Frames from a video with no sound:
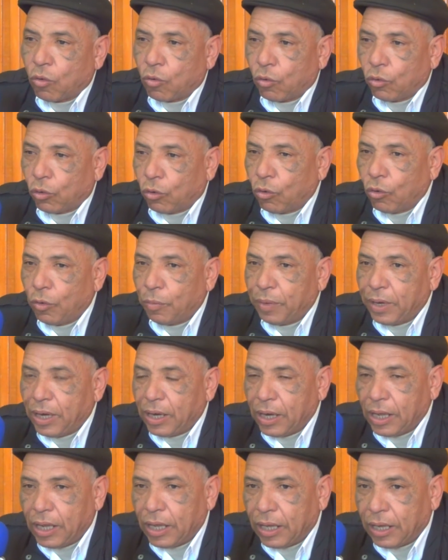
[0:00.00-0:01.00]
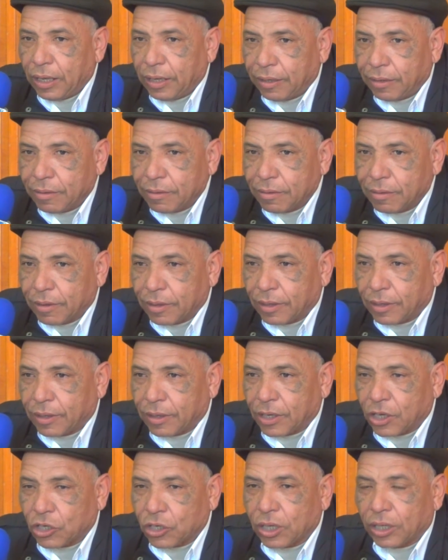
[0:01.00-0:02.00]
ونقول باللي
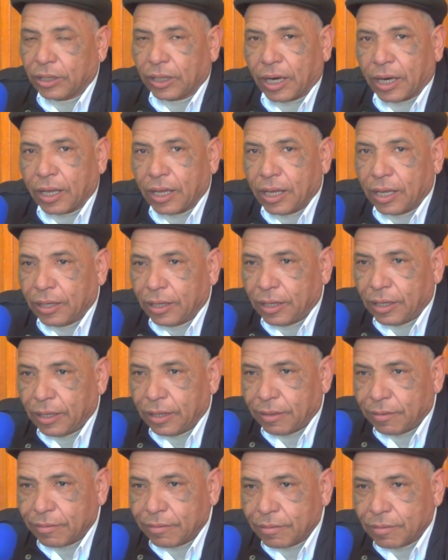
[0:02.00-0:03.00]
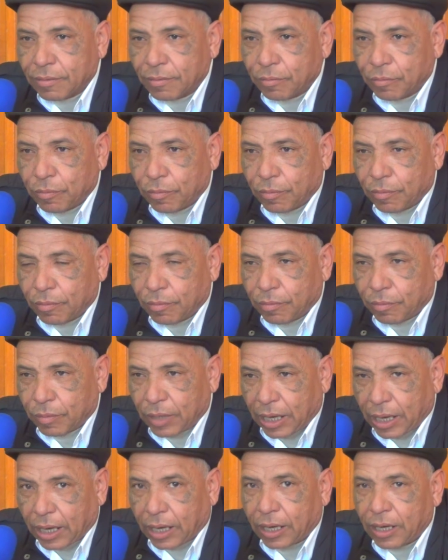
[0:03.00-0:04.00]
النشاط الرياضي
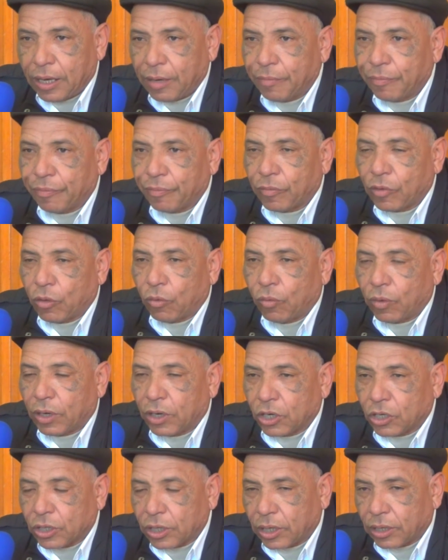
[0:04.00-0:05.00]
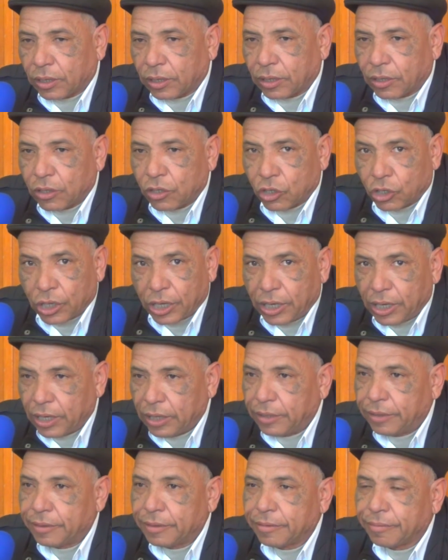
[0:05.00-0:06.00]
بالاقليم هو نشاط
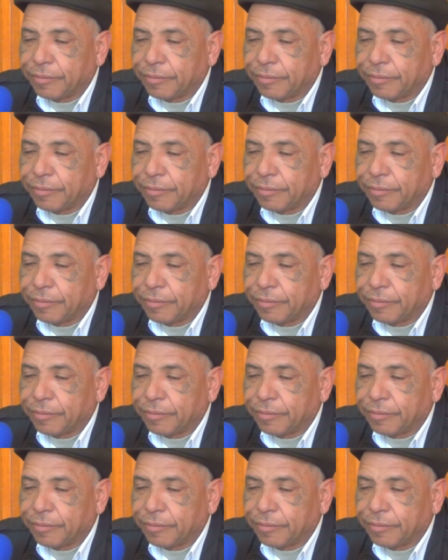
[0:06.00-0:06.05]
جيد